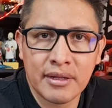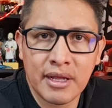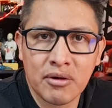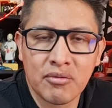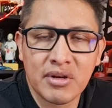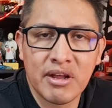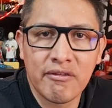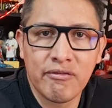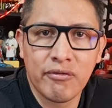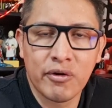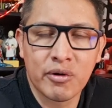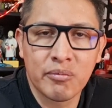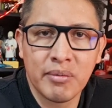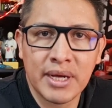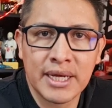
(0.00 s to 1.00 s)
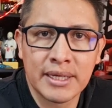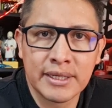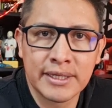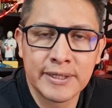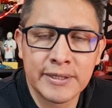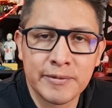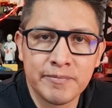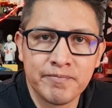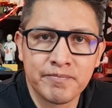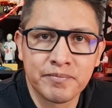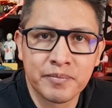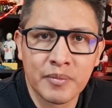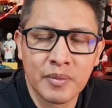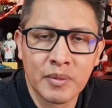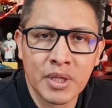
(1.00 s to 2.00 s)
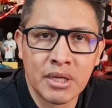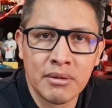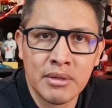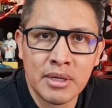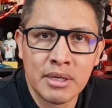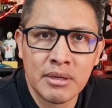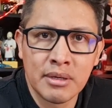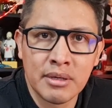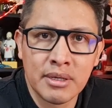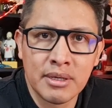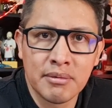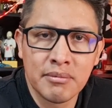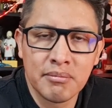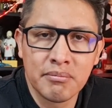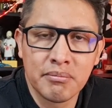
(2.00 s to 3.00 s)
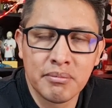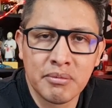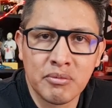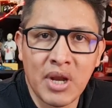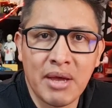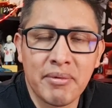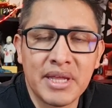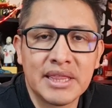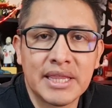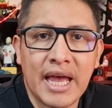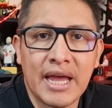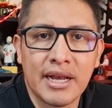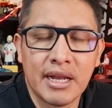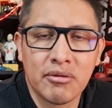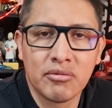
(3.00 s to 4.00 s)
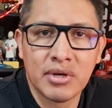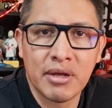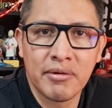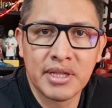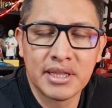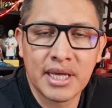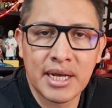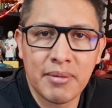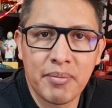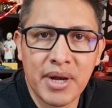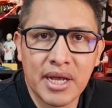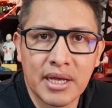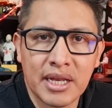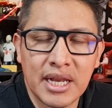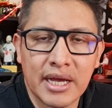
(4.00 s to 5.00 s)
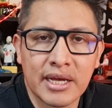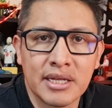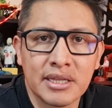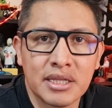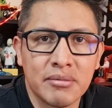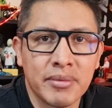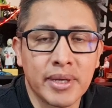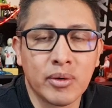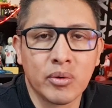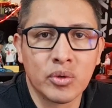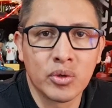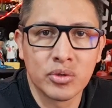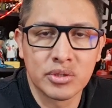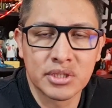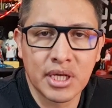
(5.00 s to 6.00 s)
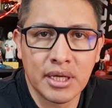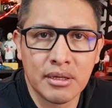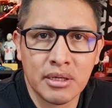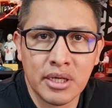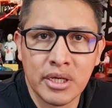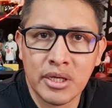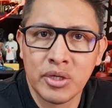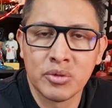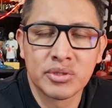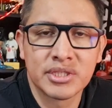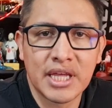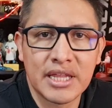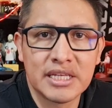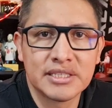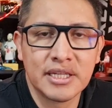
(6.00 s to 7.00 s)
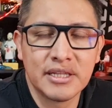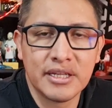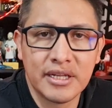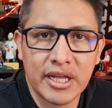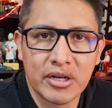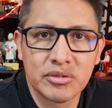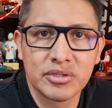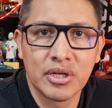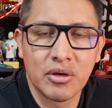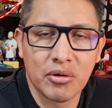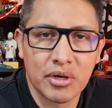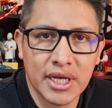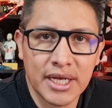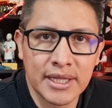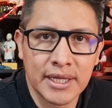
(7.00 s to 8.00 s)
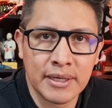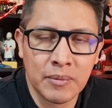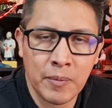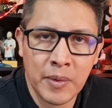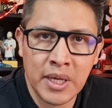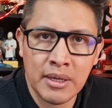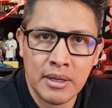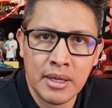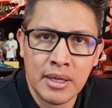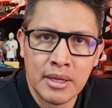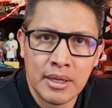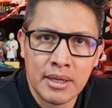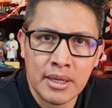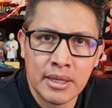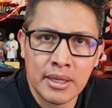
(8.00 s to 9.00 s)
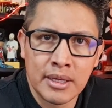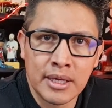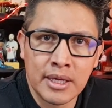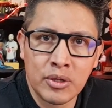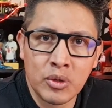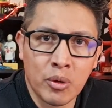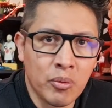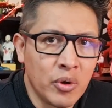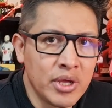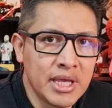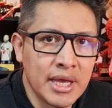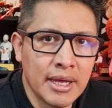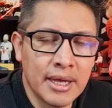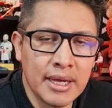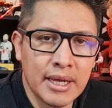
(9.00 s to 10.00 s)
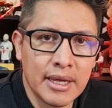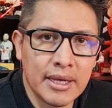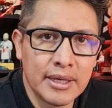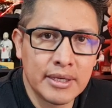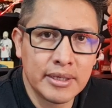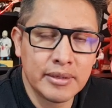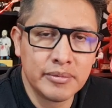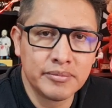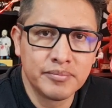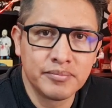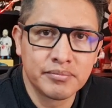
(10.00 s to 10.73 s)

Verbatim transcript: de alguna forma em, eh, una ventana, una ventana para que la gente me conozca. Y ustedes el dinero se lo quedan. Eh, no voy a...